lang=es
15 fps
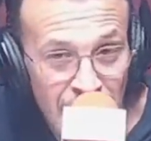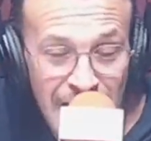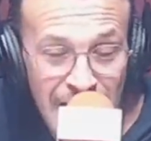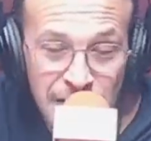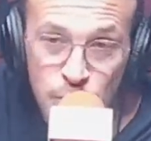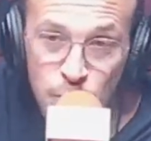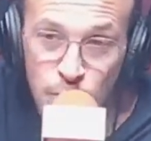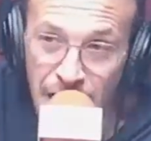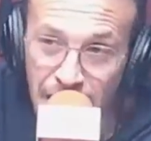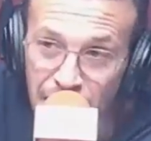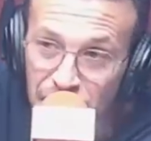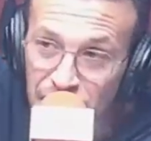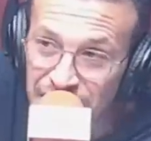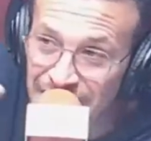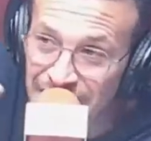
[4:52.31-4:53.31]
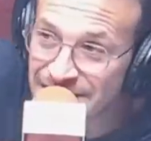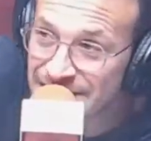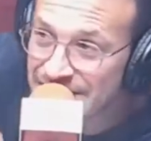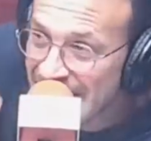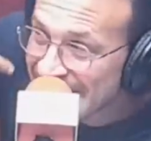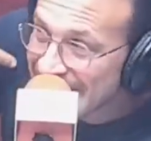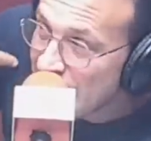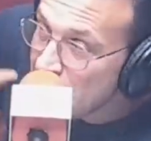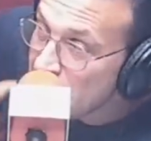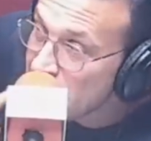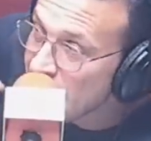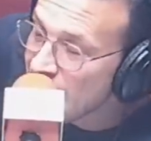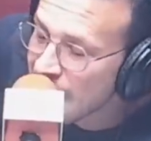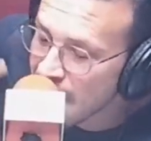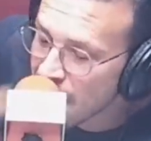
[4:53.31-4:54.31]
ayudar a financiar
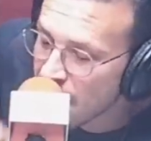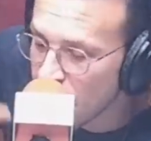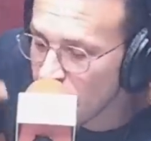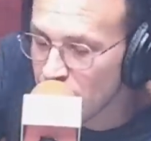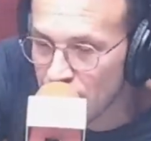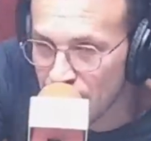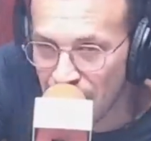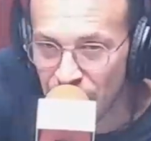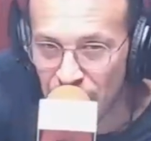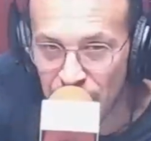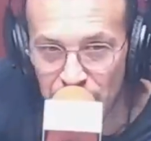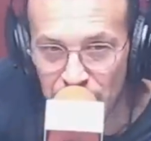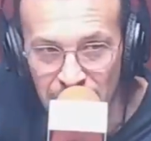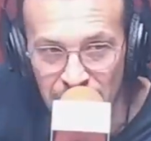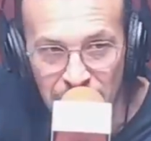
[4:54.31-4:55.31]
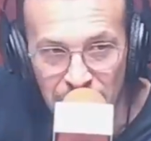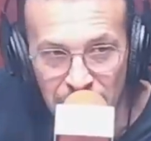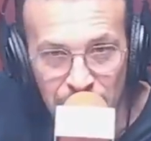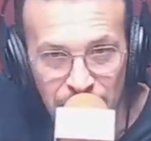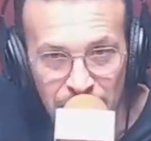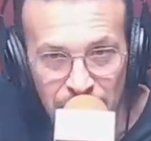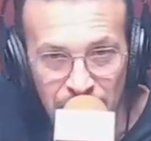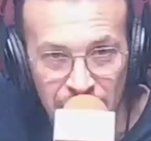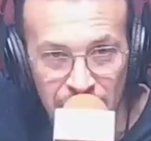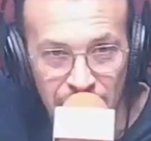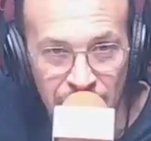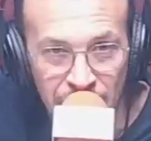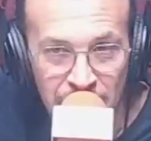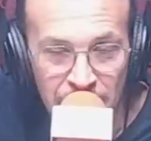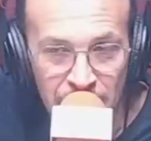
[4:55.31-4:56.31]
también las compras de bienes
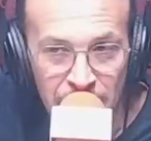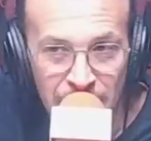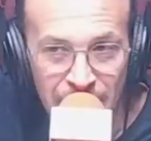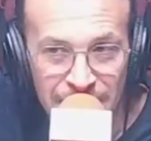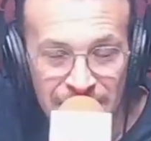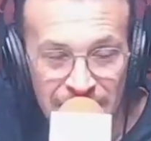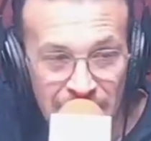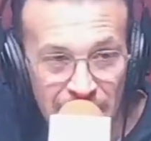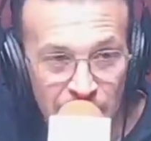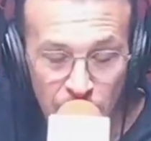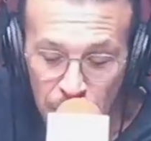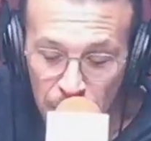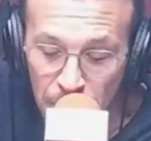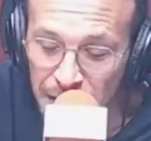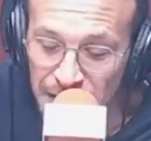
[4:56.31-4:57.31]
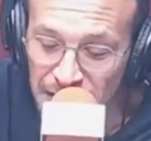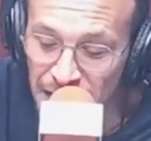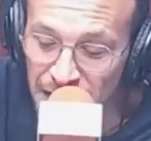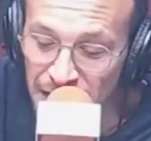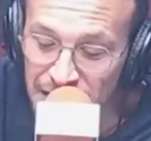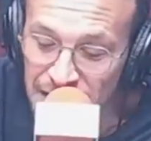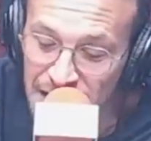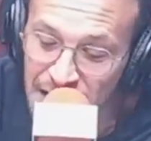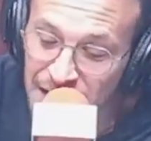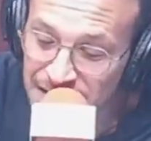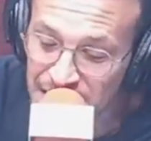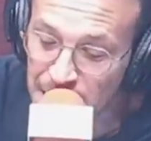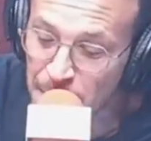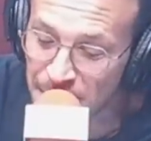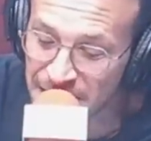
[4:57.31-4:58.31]
eh, brasileños por parte de Argentina
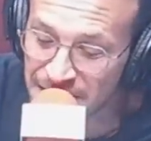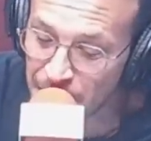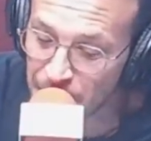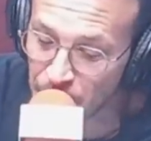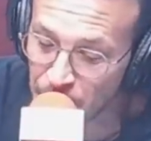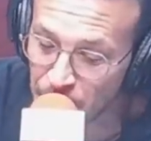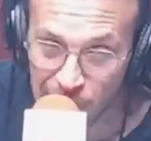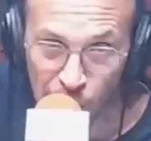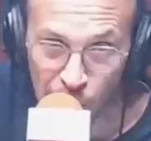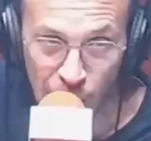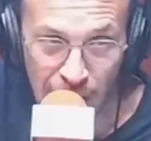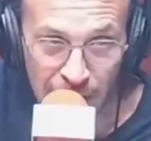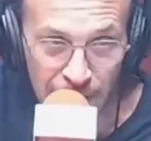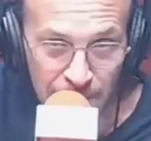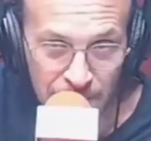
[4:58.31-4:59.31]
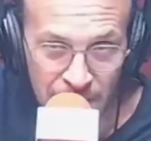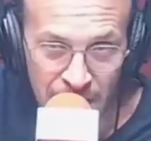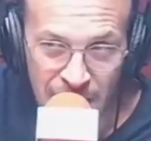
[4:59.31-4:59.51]
sin pasar por el dólar.